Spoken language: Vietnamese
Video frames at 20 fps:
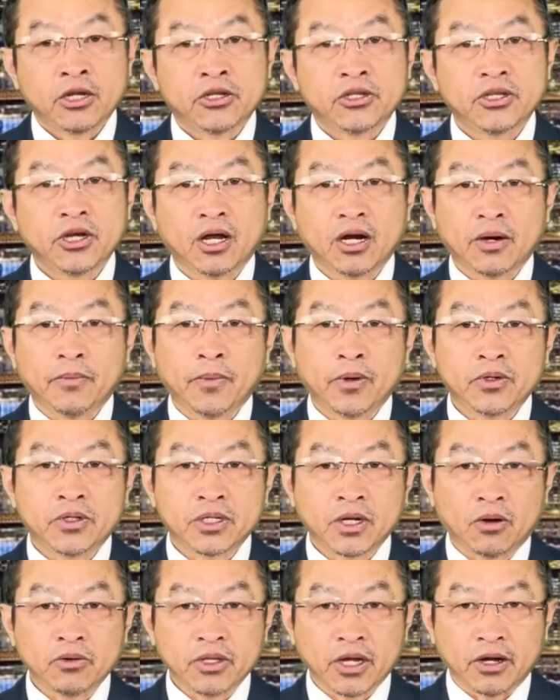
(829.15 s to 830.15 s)
nhớ là một
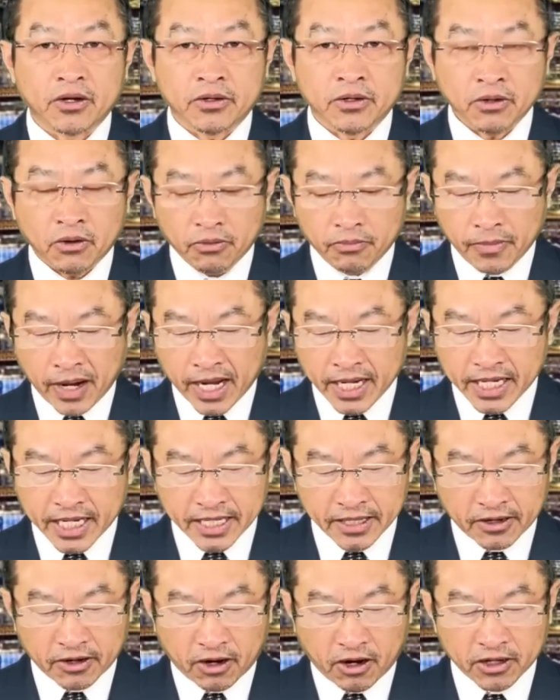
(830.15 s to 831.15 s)
trâu đời nó mang
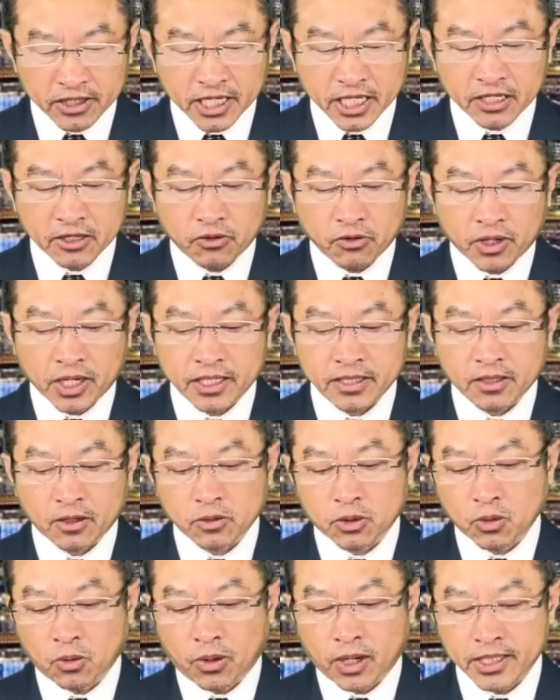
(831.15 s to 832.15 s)
đến nó tới chiều thằng tàu
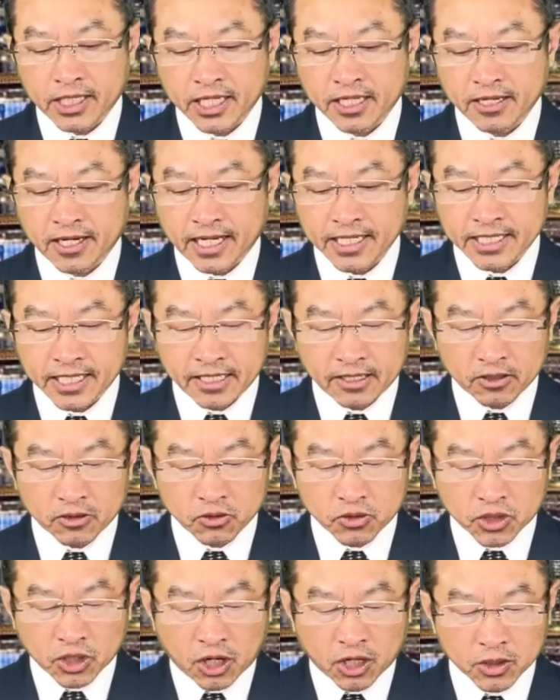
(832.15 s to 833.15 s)
tua tới chiều lá gì cháu
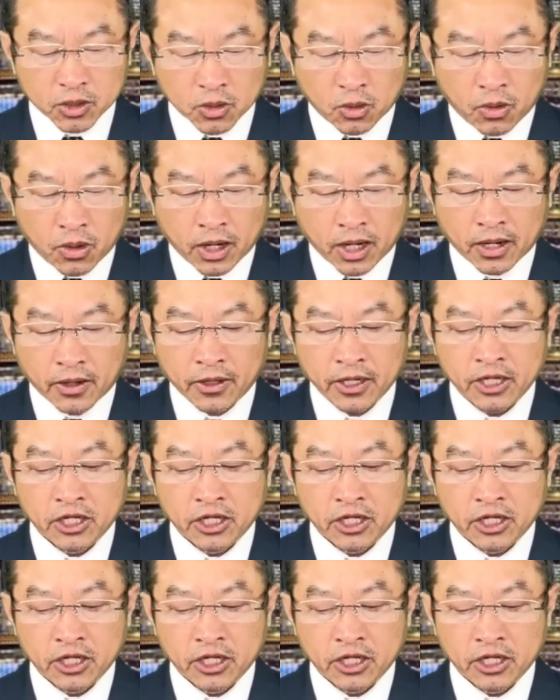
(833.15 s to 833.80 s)
tôi trò tua